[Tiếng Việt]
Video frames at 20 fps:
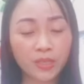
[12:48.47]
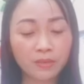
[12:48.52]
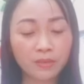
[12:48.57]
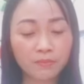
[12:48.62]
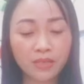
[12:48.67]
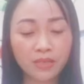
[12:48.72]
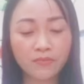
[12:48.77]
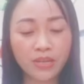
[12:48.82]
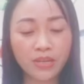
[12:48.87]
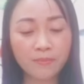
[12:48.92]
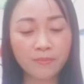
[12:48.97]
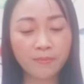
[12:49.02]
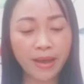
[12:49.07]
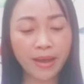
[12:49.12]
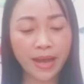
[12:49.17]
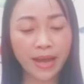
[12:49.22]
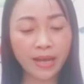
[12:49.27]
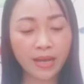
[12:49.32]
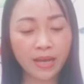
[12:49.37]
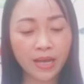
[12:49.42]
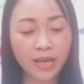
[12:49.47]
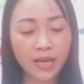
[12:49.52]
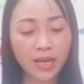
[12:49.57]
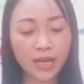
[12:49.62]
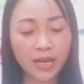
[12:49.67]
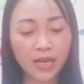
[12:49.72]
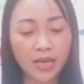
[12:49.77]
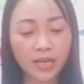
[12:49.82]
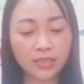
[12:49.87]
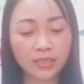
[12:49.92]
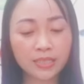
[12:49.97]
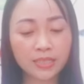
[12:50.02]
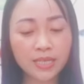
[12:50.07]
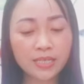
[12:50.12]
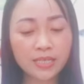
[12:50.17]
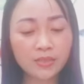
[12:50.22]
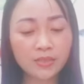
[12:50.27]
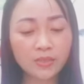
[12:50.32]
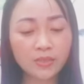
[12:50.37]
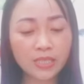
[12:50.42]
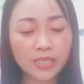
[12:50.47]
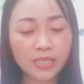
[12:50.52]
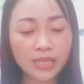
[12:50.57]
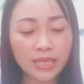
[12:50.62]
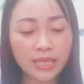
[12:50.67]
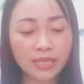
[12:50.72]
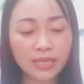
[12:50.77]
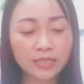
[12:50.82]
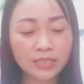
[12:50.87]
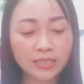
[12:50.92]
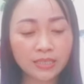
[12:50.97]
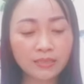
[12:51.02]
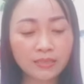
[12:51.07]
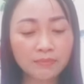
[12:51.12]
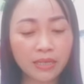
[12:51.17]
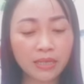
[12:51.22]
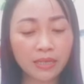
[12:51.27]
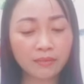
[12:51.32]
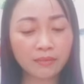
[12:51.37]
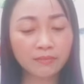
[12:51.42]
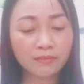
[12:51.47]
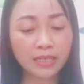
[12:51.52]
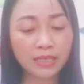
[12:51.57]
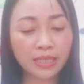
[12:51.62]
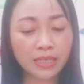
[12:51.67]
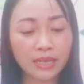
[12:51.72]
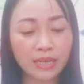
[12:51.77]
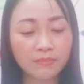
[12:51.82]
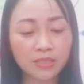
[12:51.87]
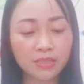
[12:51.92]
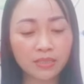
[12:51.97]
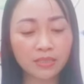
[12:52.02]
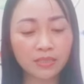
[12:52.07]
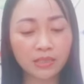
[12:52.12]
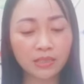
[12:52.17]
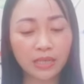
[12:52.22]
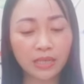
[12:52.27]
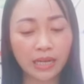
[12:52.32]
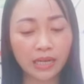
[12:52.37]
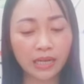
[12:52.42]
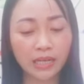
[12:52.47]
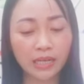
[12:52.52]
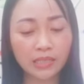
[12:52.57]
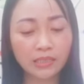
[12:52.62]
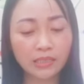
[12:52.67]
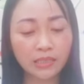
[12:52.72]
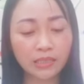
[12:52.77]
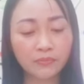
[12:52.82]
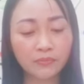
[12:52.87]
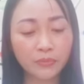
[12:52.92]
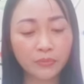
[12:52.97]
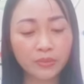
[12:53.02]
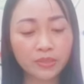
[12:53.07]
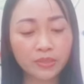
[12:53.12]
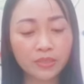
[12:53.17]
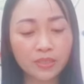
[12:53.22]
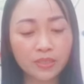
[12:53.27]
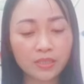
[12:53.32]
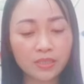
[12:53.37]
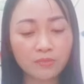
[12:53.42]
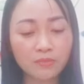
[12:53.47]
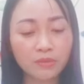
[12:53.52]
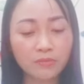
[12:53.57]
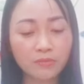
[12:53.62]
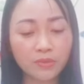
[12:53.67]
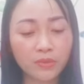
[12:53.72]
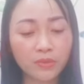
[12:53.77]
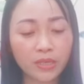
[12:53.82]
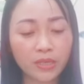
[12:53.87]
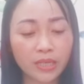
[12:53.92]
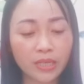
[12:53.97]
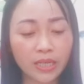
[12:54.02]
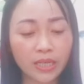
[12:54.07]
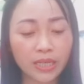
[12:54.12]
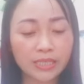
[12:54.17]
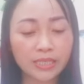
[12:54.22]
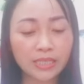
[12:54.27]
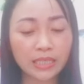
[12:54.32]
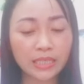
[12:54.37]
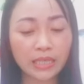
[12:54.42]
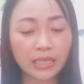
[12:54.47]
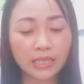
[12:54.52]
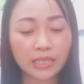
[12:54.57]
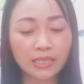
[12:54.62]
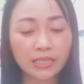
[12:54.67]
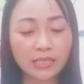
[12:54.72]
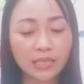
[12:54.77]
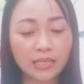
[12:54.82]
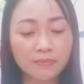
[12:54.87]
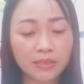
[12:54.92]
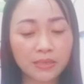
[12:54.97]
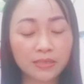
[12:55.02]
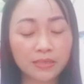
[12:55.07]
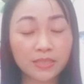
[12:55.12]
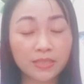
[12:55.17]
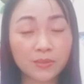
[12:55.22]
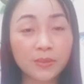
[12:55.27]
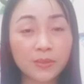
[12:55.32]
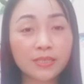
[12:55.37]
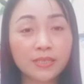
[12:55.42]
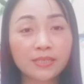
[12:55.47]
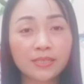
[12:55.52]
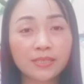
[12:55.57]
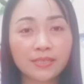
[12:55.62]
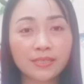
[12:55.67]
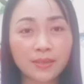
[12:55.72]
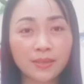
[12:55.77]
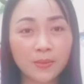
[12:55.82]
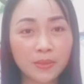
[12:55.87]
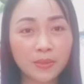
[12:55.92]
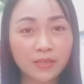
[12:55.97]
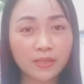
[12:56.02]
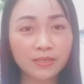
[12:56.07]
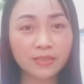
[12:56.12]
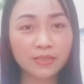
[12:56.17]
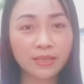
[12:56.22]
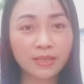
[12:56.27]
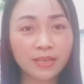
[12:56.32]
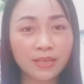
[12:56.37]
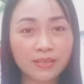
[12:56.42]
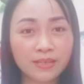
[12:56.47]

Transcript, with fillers: bởi vậy mà à, đây cũng chính là những nhưng mà mình cảm nhận được là cái người phụ nữ ở trong cái mối quan hệ này sẽ là cái người mà chịu hy sinh nhiều hơn